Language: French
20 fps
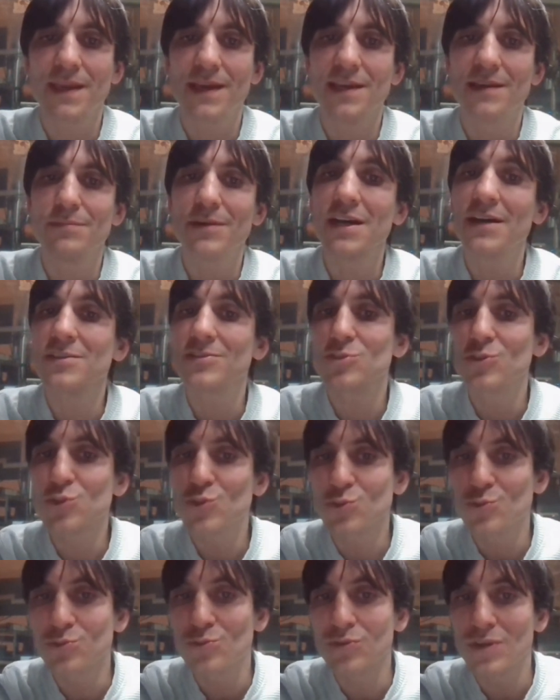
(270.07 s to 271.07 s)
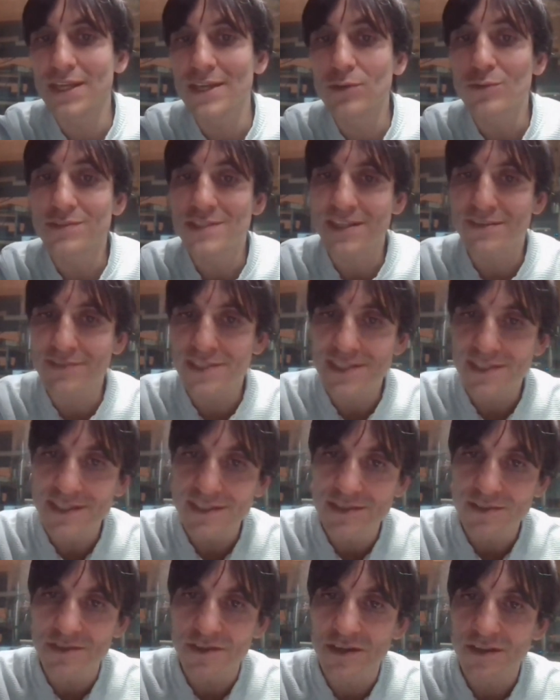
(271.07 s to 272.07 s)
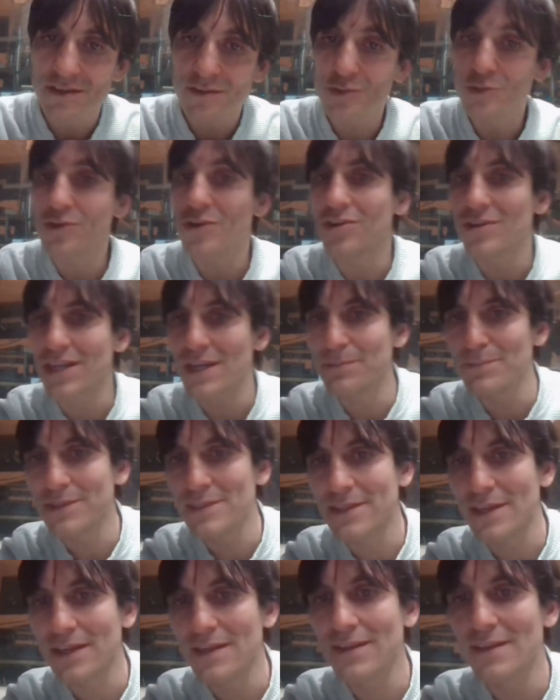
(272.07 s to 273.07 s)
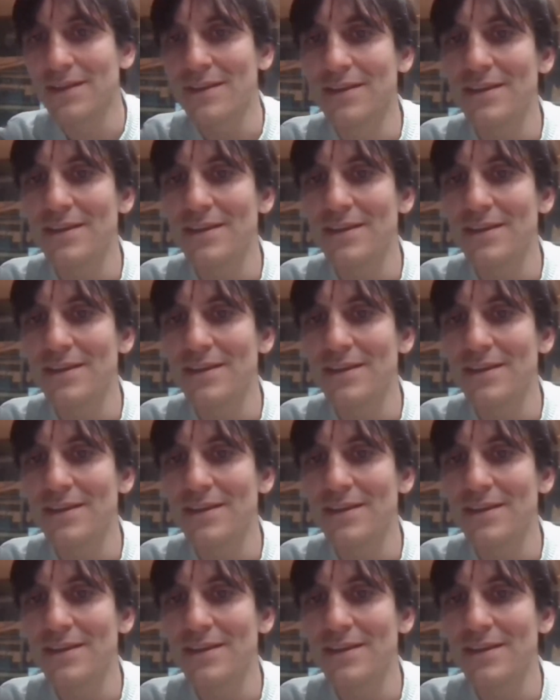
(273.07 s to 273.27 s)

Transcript: Eh bien, ce sont les gros investisseurs, le grand capital.